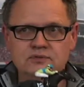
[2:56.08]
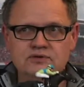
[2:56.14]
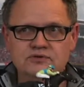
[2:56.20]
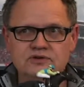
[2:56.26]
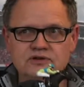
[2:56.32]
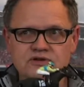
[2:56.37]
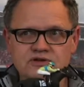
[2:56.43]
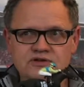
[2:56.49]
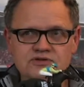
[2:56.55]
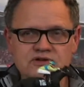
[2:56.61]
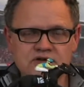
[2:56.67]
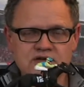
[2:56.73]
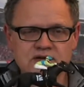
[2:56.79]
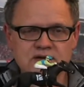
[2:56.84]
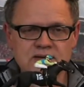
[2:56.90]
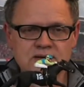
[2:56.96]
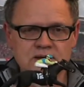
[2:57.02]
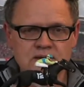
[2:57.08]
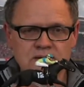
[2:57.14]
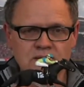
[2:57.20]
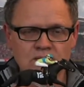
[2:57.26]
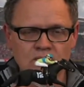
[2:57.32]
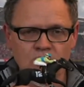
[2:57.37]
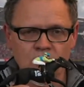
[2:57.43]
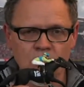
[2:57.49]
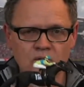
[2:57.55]
sind diese hier.
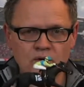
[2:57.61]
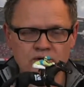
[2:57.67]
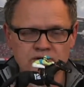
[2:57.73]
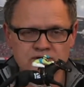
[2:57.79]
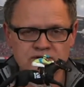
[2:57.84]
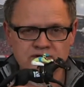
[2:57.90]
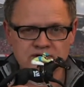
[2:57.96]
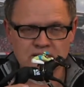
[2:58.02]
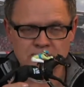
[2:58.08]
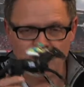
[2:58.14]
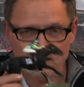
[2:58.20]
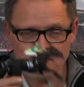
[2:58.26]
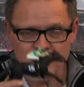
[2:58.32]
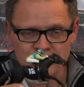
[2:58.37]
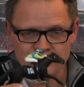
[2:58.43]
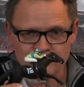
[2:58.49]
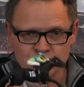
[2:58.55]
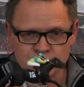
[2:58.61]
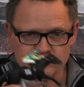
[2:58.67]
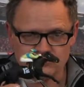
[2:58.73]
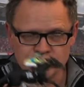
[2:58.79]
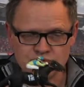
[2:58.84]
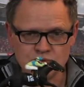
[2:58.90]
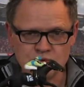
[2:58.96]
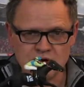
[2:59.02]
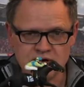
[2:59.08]
Und der Papa von
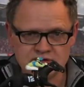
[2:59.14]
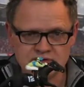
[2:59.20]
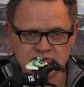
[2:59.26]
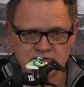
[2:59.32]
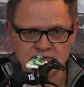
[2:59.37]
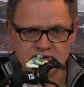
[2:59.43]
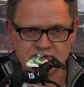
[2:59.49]
Stuart, der